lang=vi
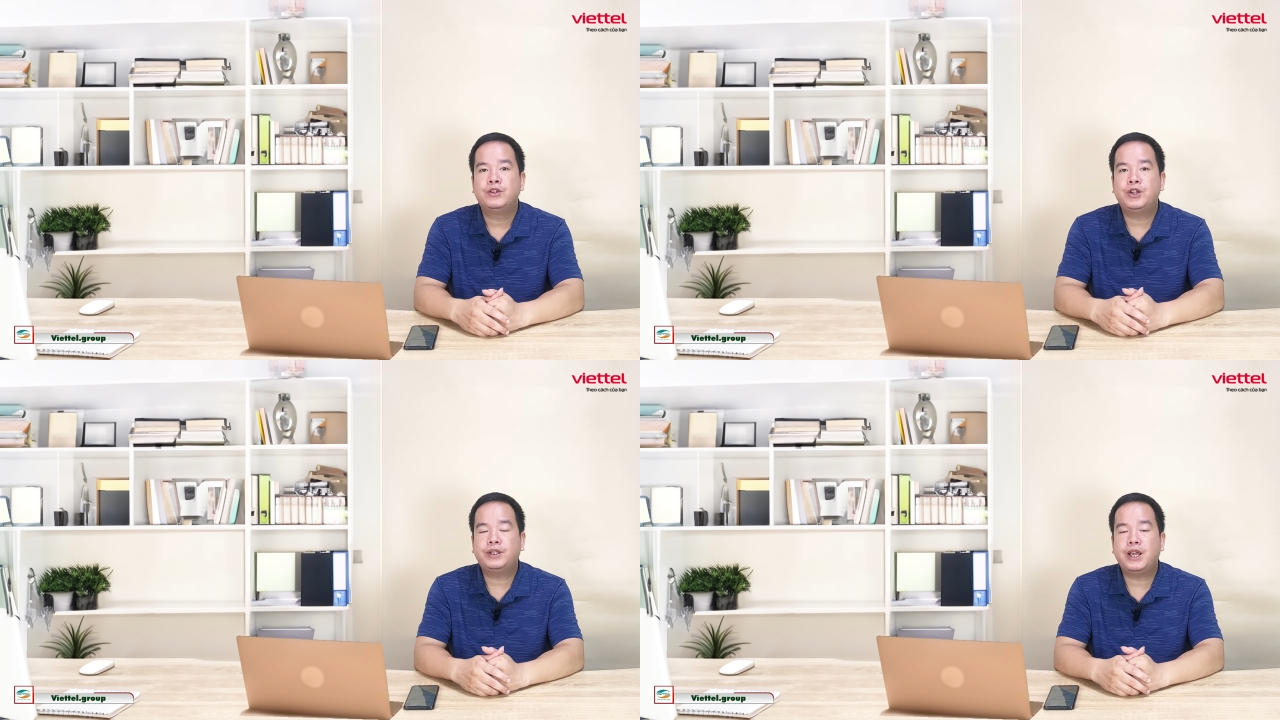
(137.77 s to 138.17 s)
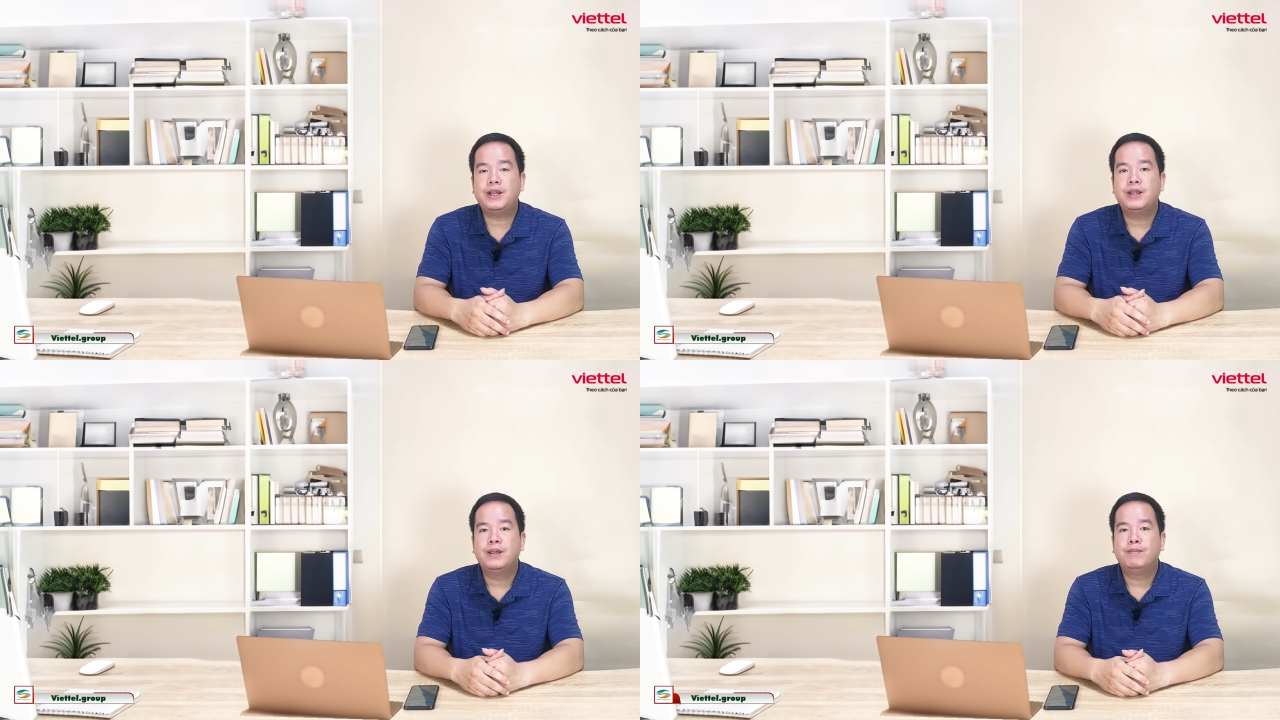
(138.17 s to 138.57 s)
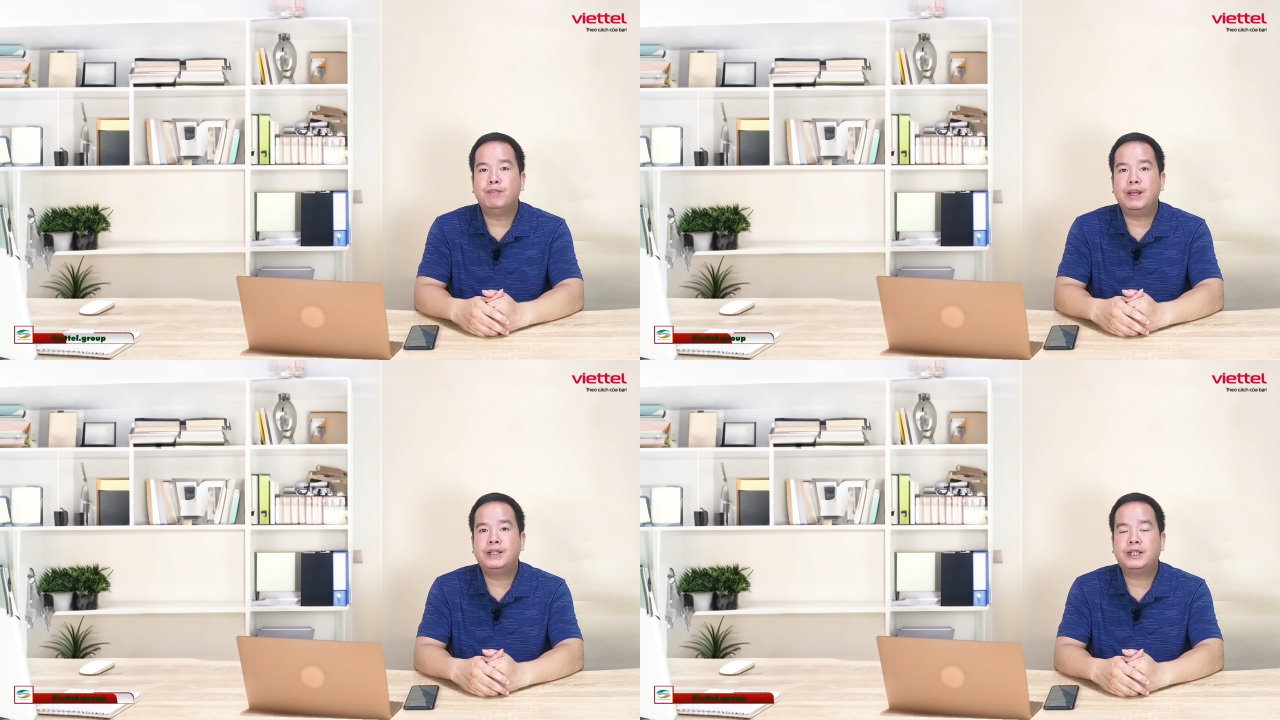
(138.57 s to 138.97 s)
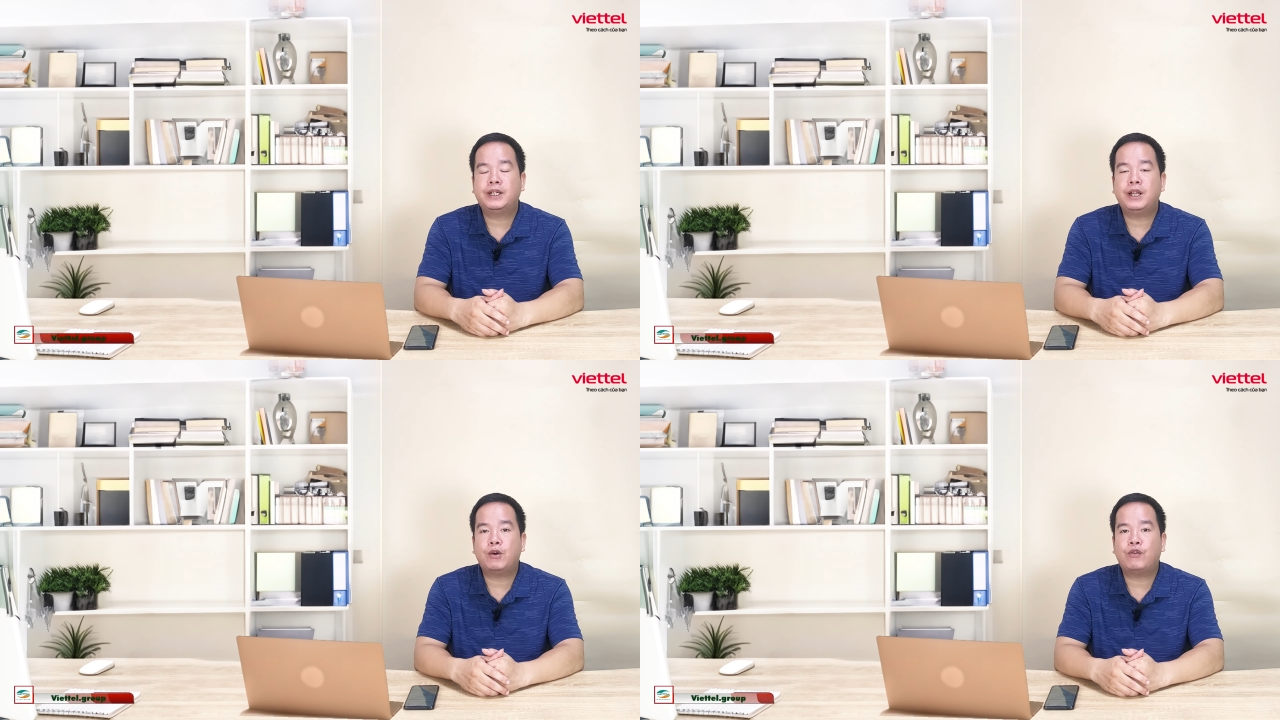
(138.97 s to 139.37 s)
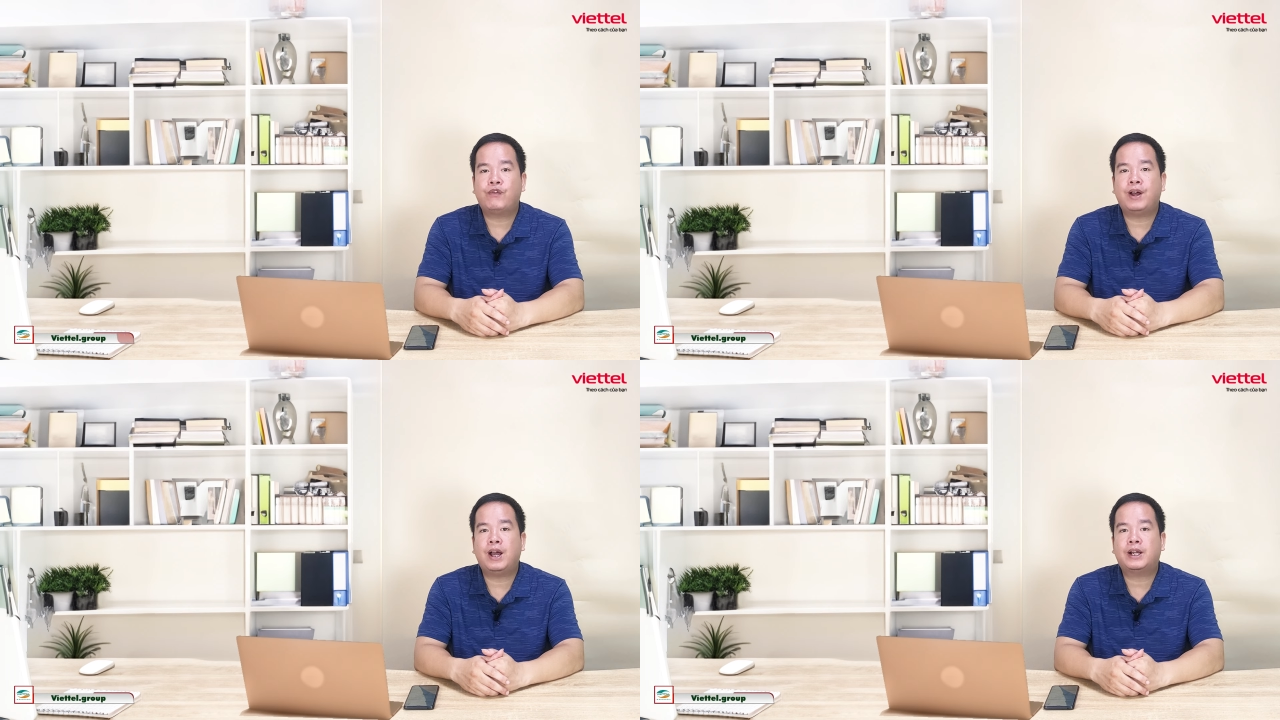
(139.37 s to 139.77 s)
Trước tiên, mình sẽ giới thiệu
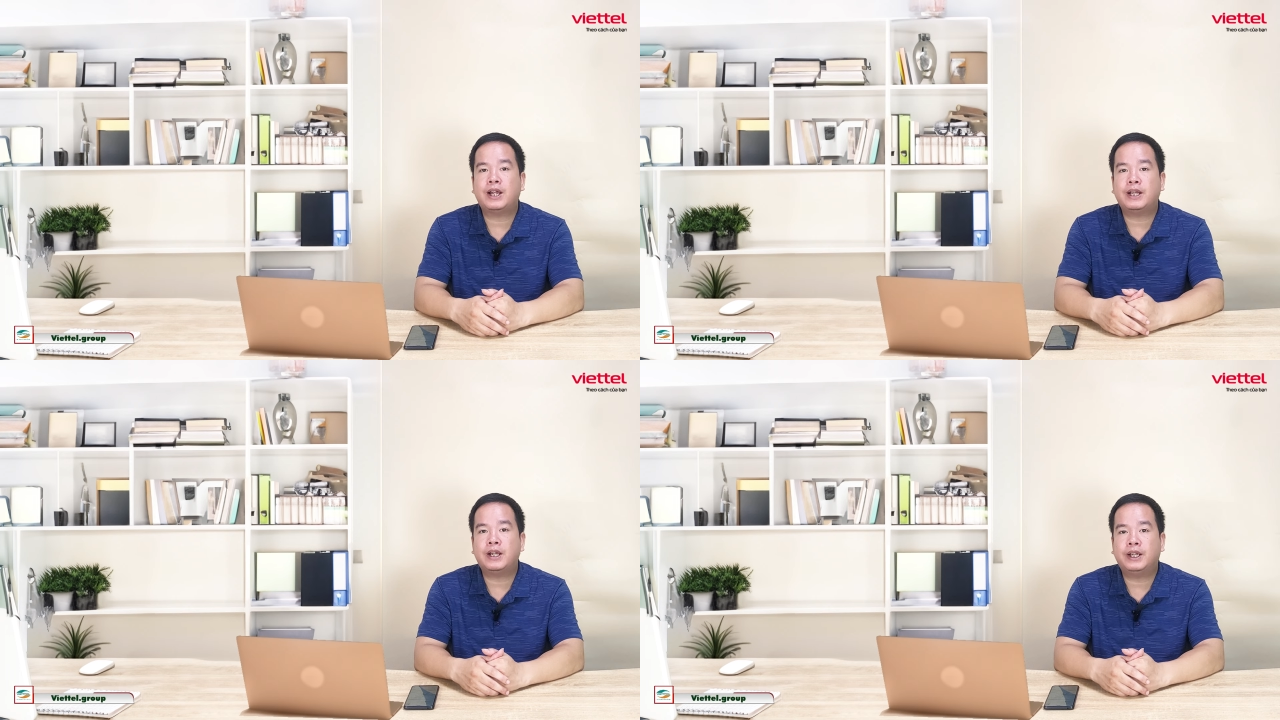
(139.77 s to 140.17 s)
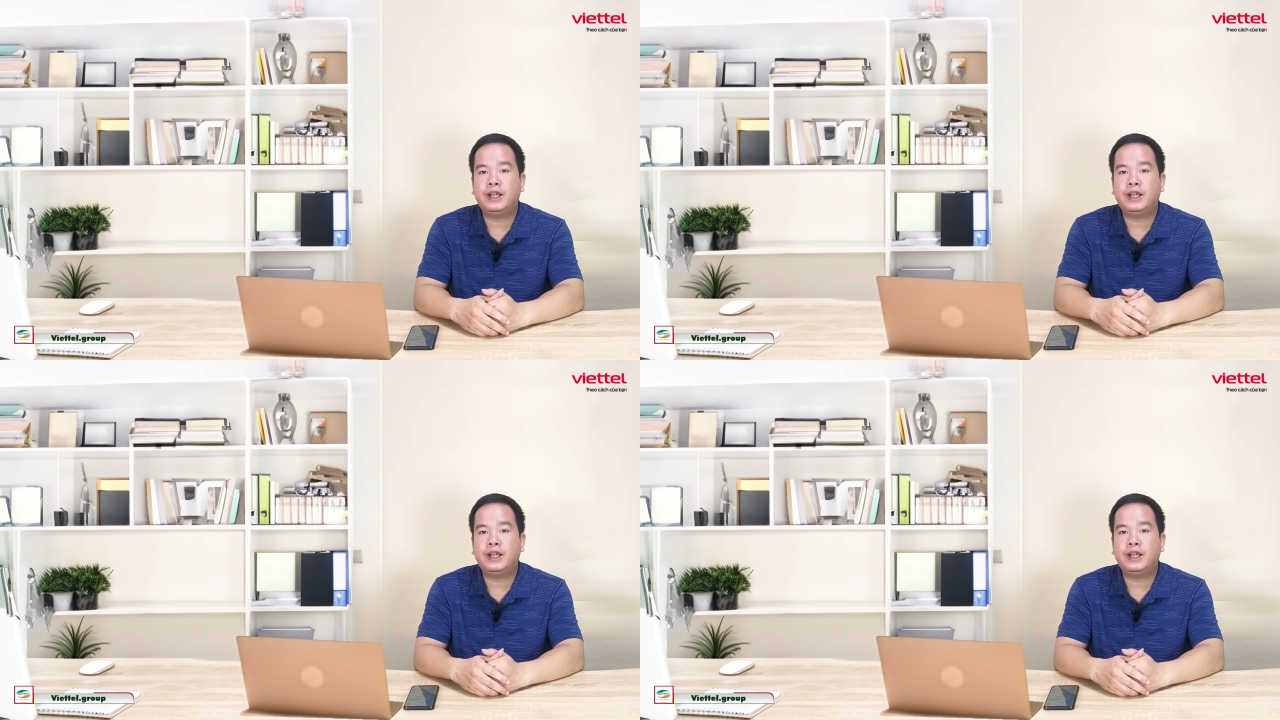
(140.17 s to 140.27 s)
và cách đăng